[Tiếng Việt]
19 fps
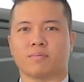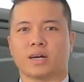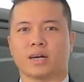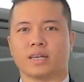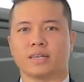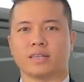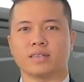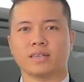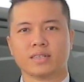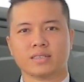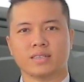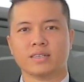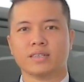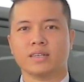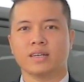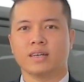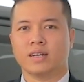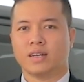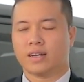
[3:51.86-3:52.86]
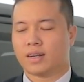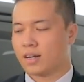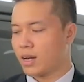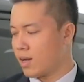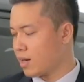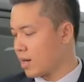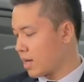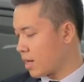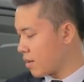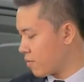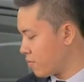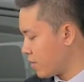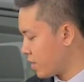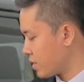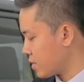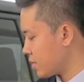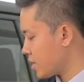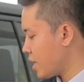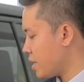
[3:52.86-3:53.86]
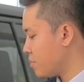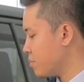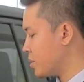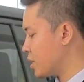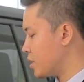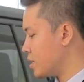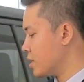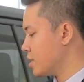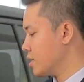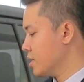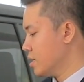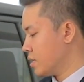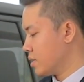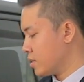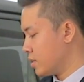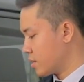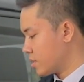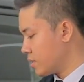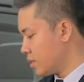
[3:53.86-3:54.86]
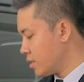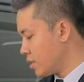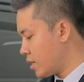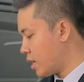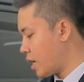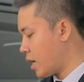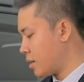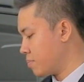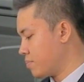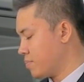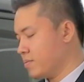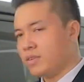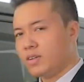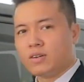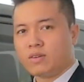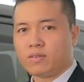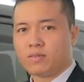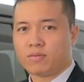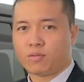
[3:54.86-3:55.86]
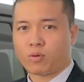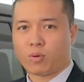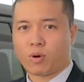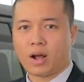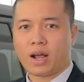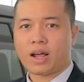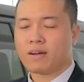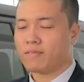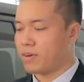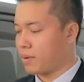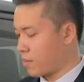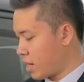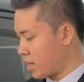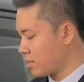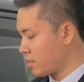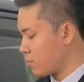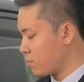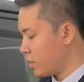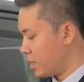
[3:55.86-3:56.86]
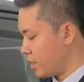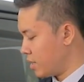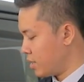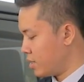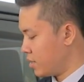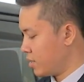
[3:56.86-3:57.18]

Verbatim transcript: mà hiện rất thích Đó là phần tay nắm cửa được tích hợp khóa và mở thông minh